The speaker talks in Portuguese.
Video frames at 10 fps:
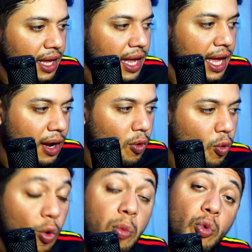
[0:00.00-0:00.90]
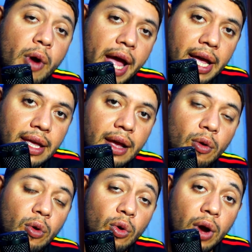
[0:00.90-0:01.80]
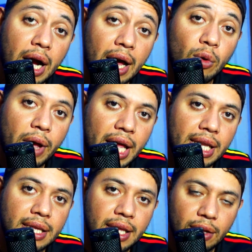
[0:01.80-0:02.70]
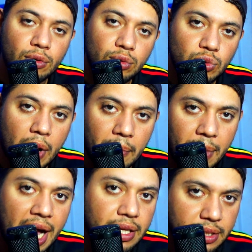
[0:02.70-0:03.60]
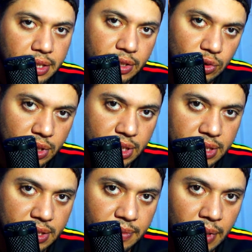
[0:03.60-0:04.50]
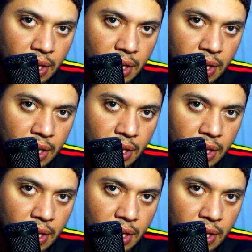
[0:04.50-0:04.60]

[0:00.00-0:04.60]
É como é que colocaram ela dentro de uma máquina de ressonância.